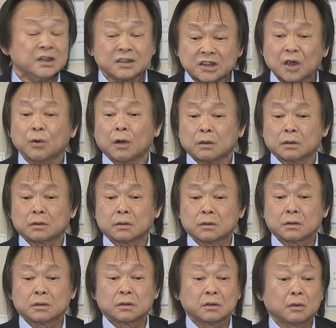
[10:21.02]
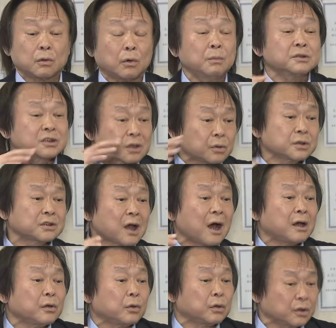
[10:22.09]
结果，我们社会上
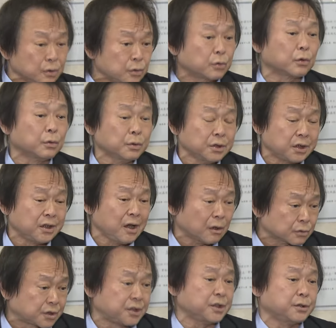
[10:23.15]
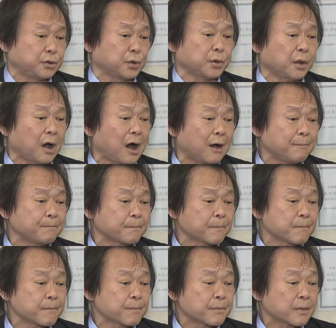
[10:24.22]
还有很多问题要解决啊！
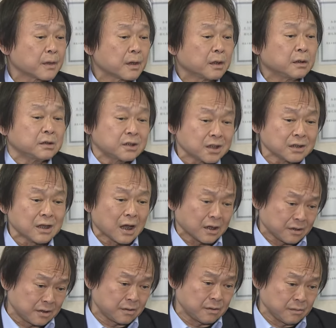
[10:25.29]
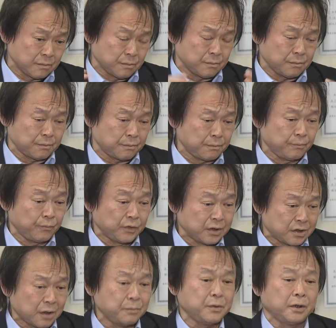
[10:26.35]
现在
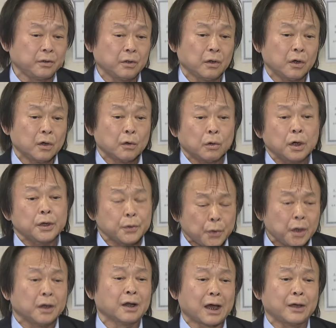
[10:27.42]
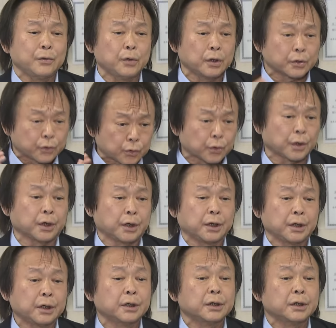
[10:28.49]
人民会越来越对